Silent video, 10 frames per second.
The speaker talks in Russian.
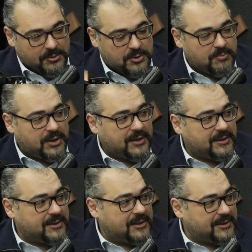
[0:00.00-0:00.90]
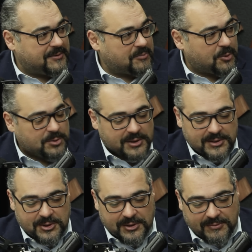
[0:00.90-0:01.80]
очень приятное для
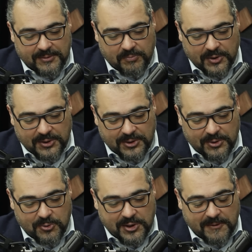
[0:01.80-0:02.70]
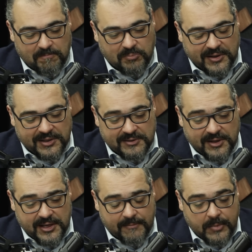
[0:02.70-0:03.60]
русскоязычного уха
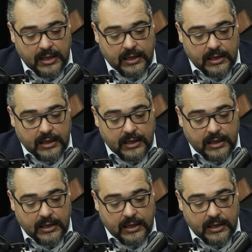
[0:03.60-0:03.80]
название,